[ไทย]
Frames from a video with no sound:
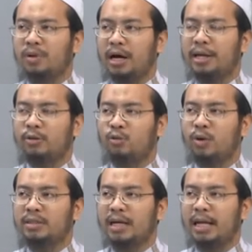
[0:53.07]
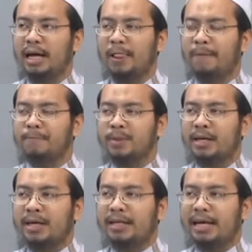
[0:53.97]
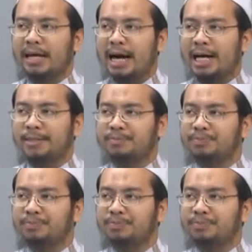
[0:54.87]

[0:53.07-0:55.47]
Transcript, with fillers: สุบฮานะฮัวตาลาในการ